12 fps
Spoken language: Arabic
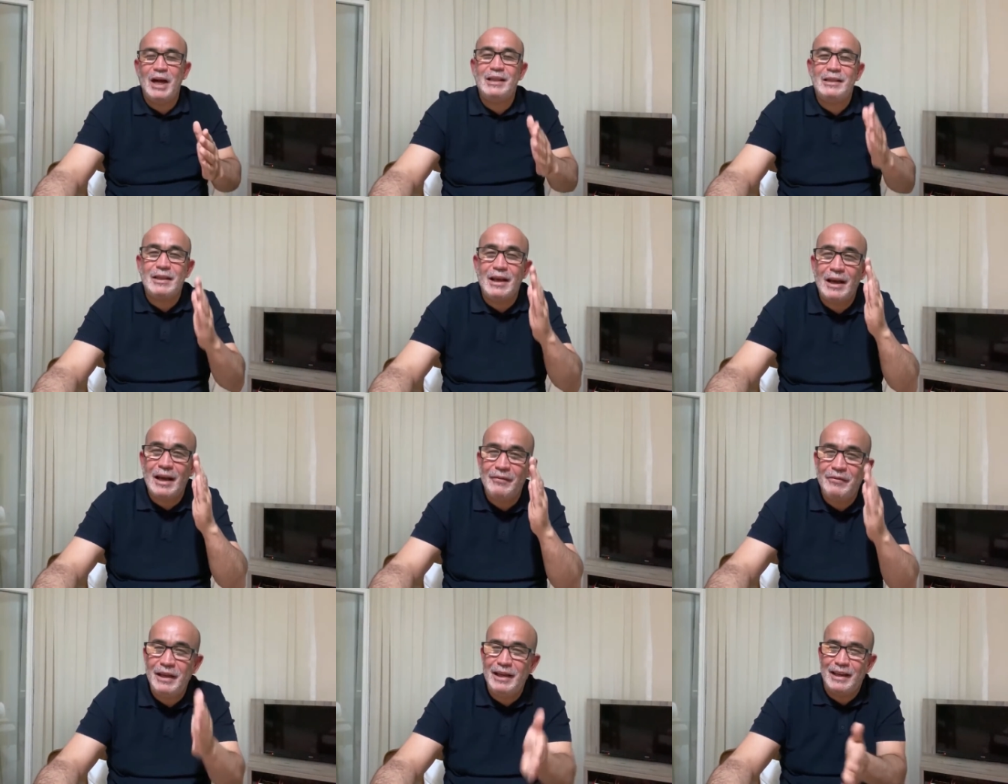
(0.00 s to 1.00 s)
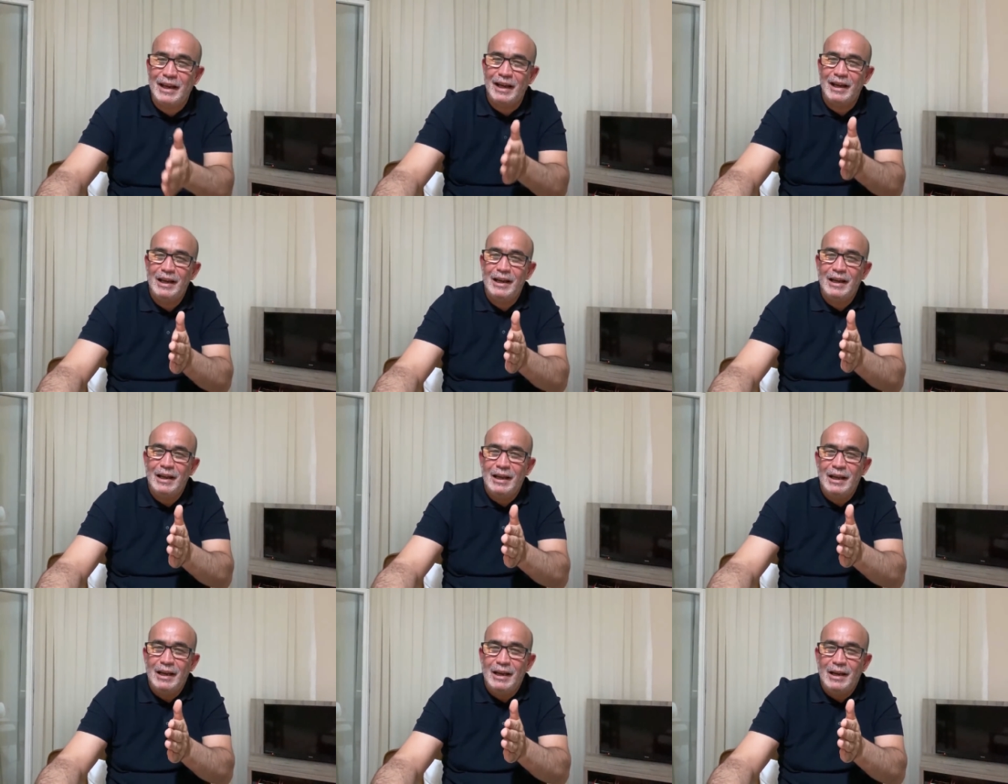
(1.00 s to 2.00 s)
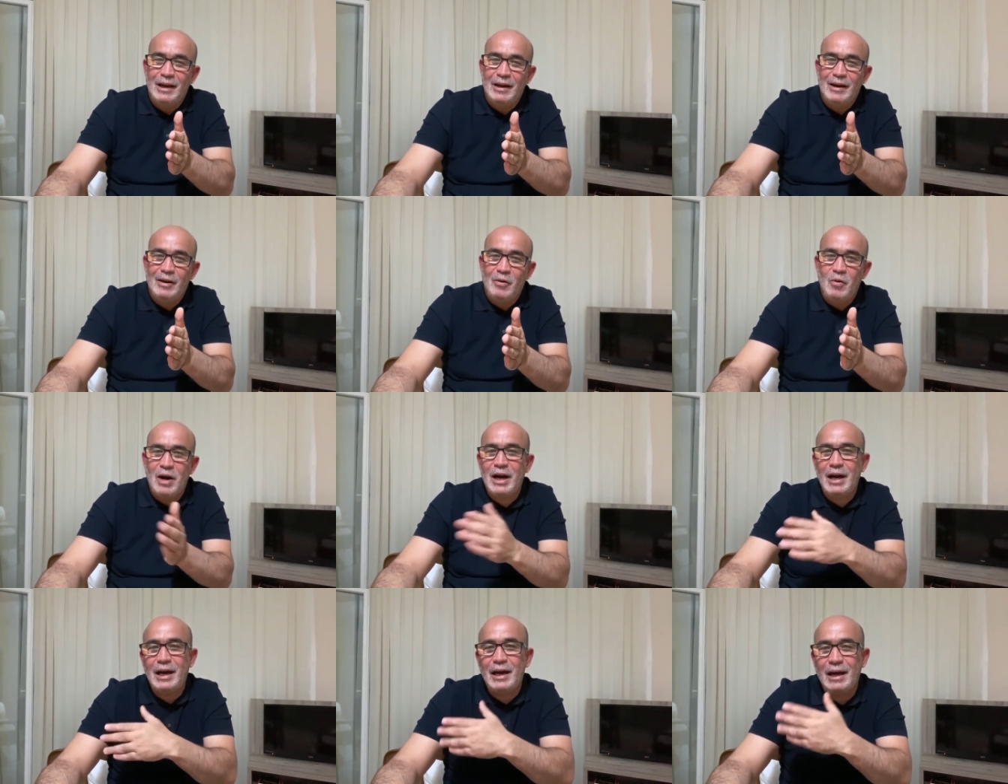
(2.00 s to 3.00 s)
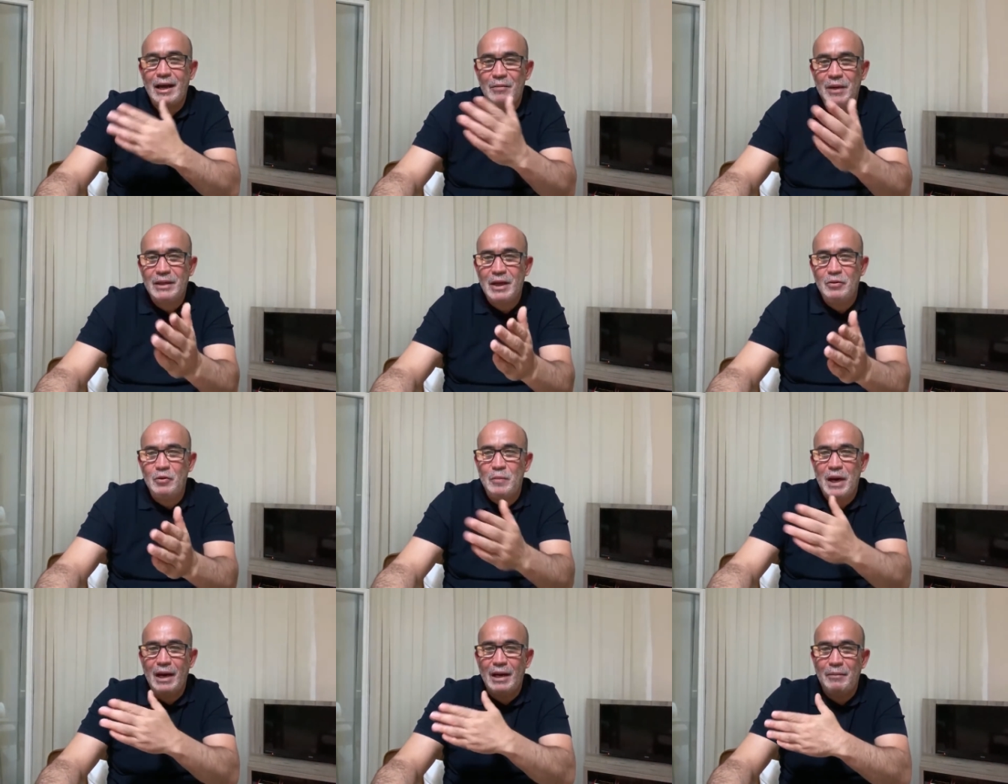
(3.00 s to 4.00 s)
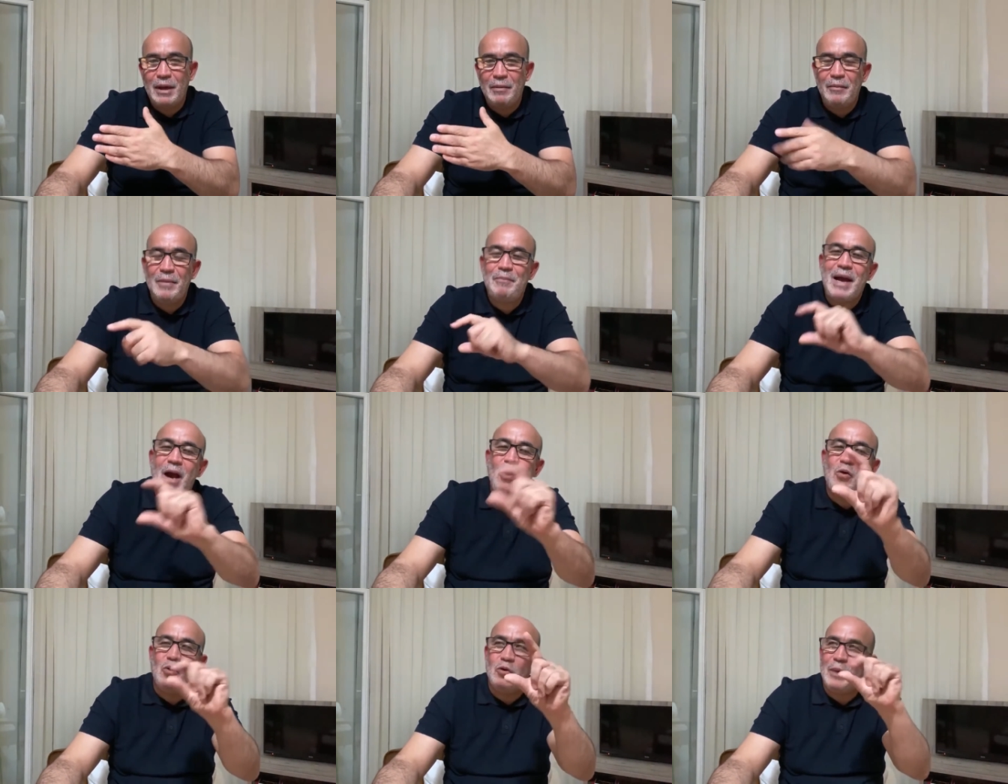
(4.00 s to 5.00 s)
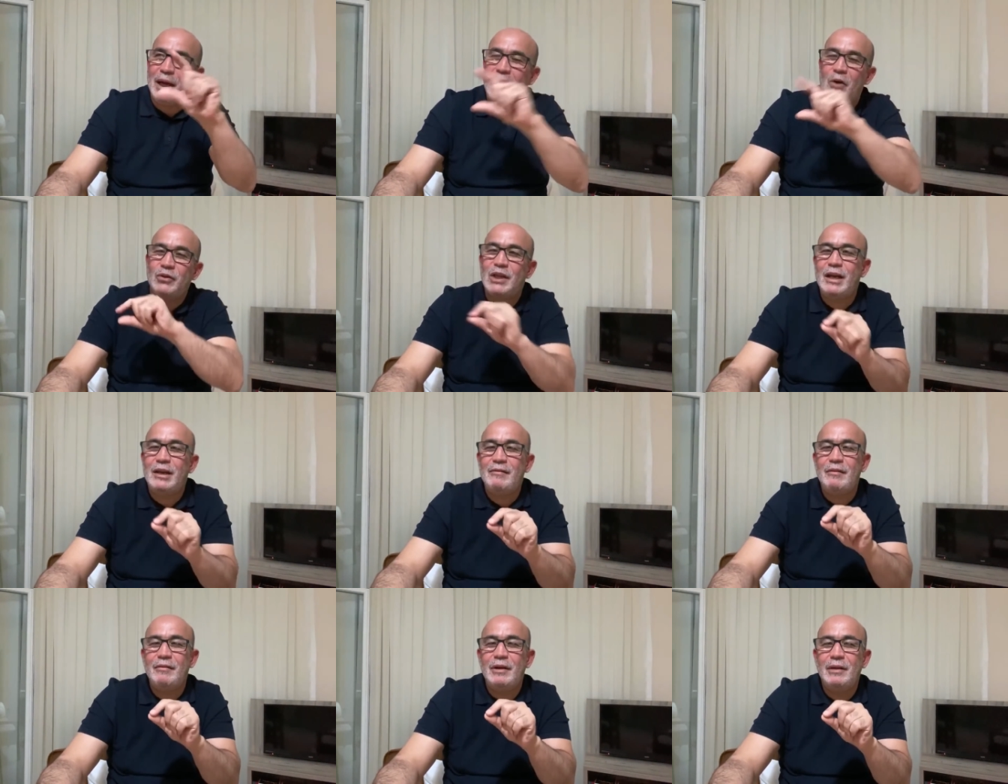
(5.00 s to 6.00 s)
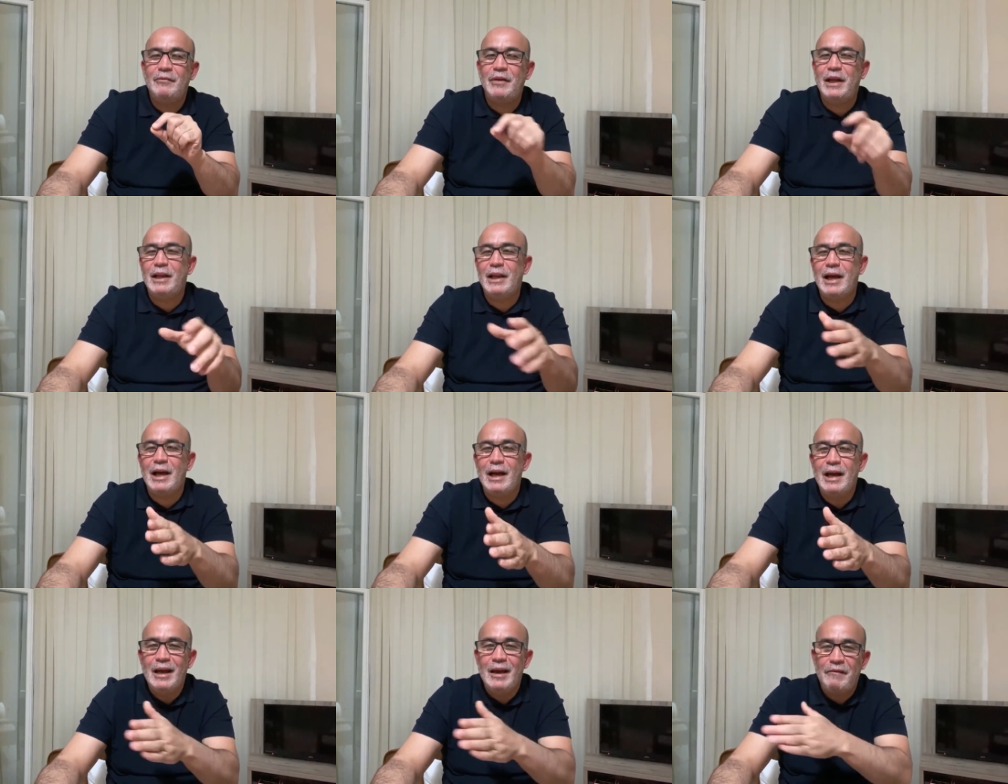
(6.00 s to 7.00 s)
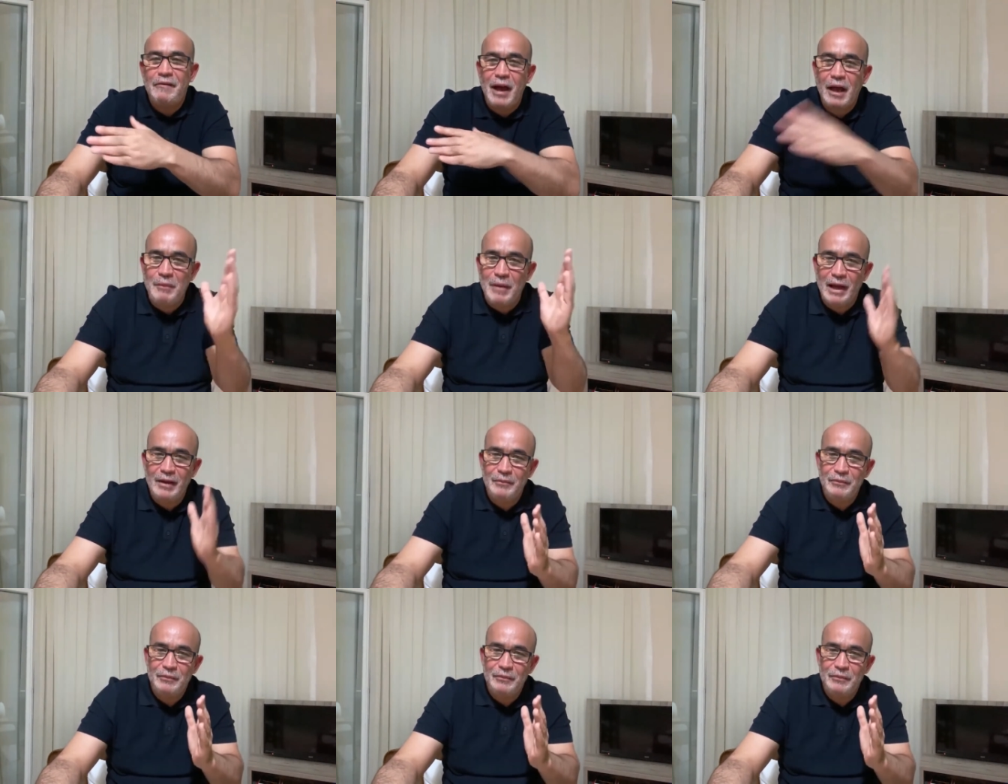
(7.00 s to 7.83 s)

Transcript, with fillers: حتى فيلا وراهم عطاو له باعوا له بين قوسين فيلا فخمه